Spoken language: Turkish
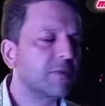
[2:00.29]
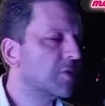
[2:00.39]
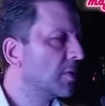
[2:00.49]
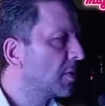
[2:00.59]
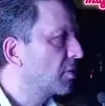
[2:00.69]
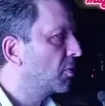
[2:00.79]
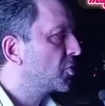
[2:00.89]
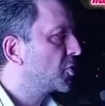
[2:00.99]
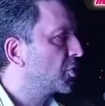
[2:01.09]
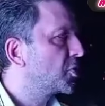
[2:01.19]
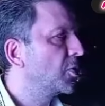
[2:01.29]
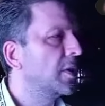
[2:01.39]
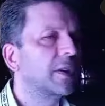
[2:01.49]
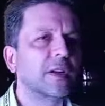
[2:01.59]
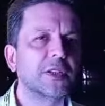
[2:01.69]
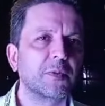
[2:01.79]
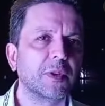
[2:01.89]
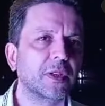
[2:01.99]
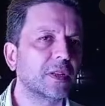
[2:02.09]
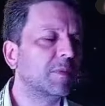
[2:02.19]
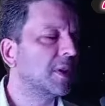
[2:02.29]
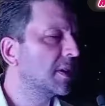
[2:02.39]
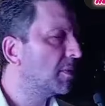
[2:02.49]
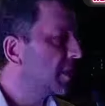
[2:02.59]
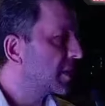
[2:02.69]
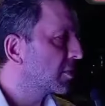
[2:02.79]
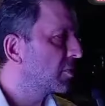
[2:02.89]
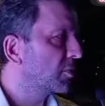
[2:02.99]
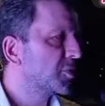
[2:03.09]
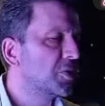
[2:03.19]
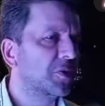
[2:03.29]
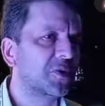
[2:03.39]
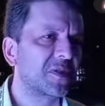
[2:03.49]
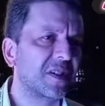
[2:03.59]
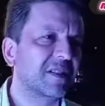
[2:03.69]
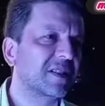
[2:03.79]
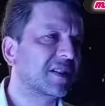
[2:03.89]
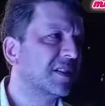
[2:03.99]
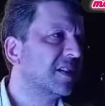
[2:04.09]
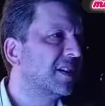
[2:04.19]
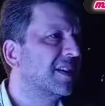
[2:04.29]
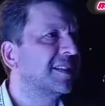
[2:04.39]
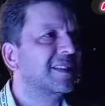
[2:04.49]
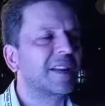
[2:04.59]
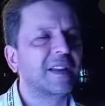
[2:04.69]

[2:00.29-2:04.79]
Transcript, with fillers: televizyonda konuşuyoruz. Öğlenden akşama kadar da mahkemelerde konuşuyoruz. Artık gına geldi,